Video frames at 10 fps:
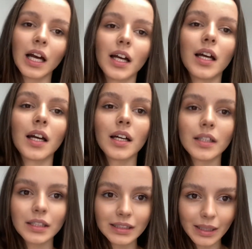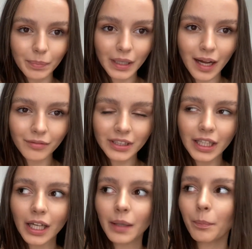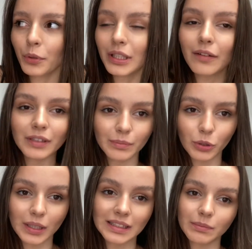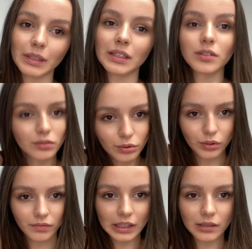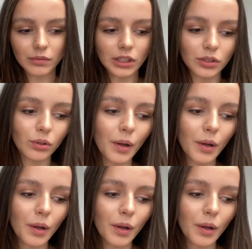a i naprawdę potrafi na przykład zmienić dużo w naszym życiu.